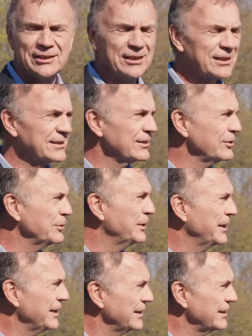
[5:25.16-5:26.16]
rétention,
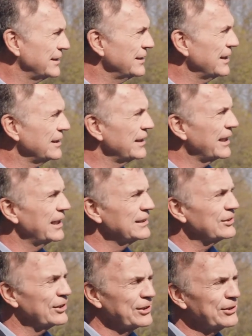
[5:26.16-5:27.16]
Ici, dans le
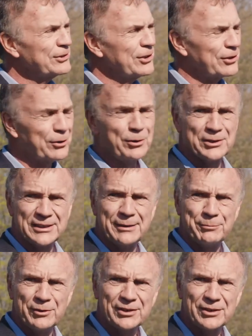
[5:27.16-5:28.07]
terrain de soccer, le concept